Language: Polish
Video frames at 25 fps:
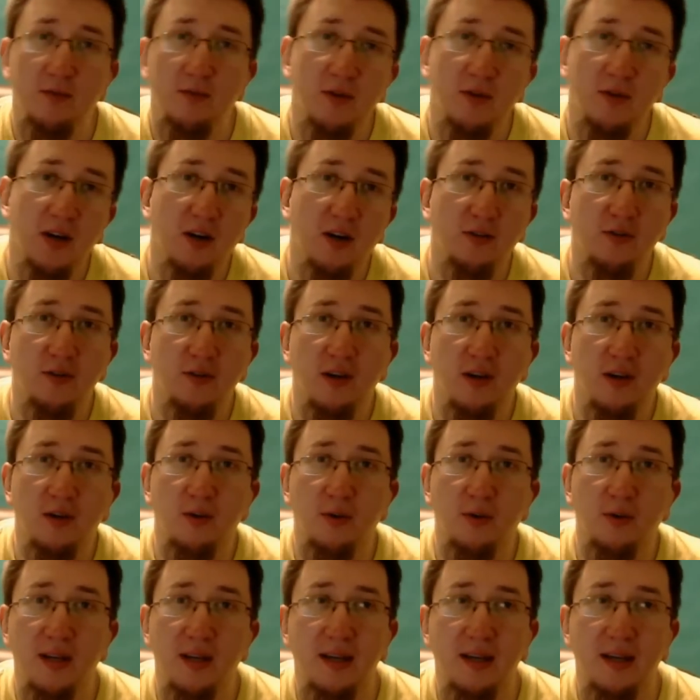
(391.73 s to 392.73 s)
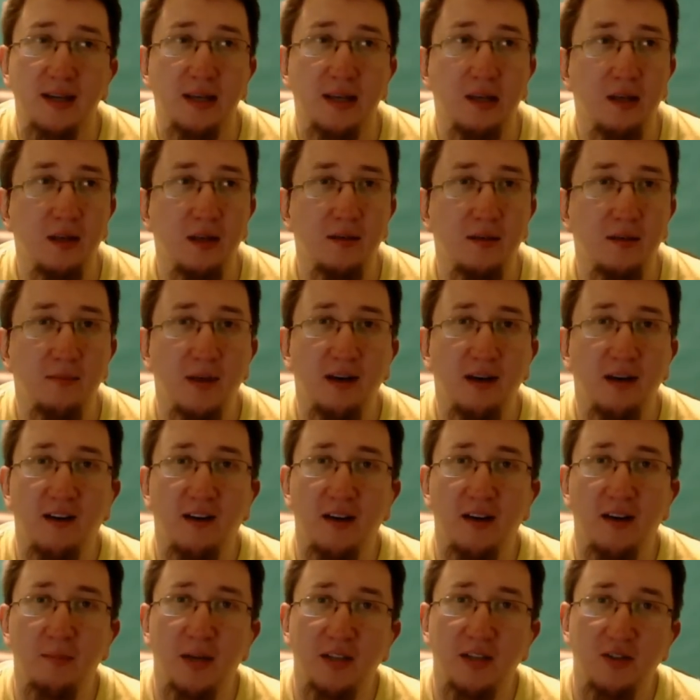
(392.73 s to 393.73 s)
która hoduje kury i ma
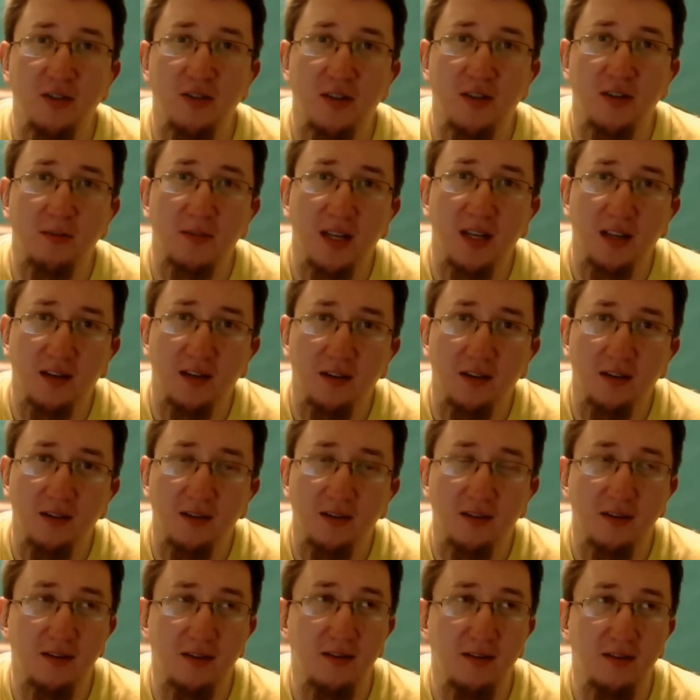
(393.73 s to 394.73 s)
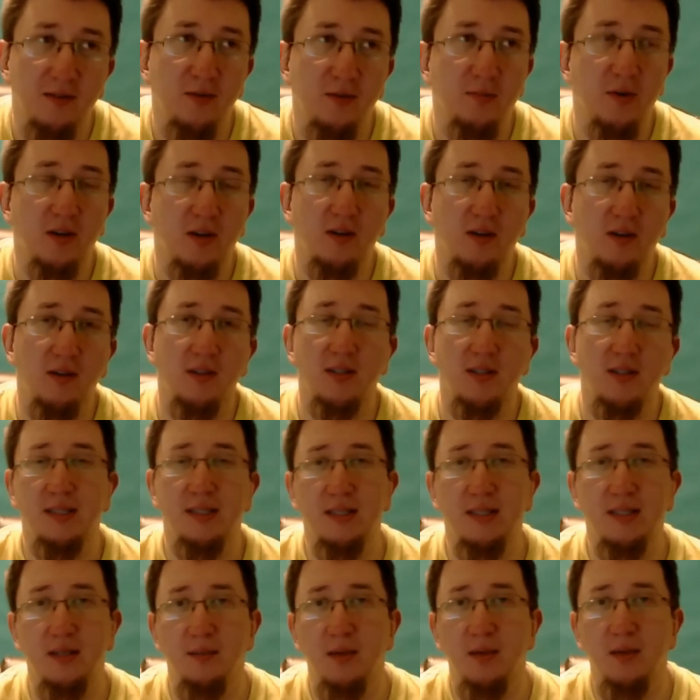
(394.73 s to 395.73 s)
farmę gdzieś tam daleko i lubi oglądać jej
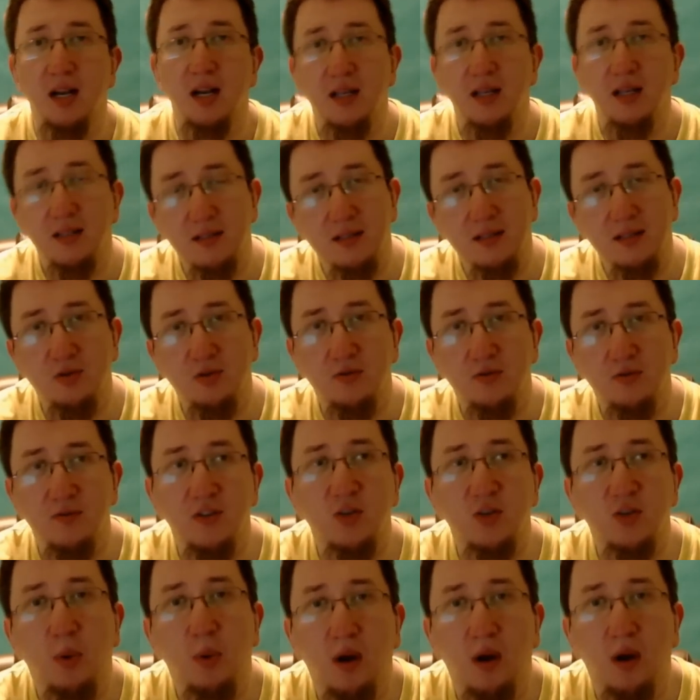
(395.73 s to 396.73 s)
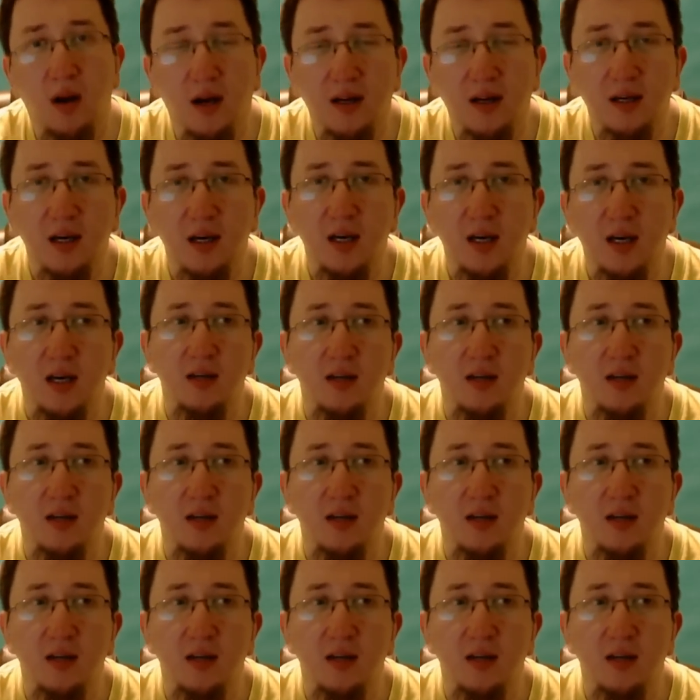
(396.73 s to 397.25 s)
streamy, ale jest też również Polak,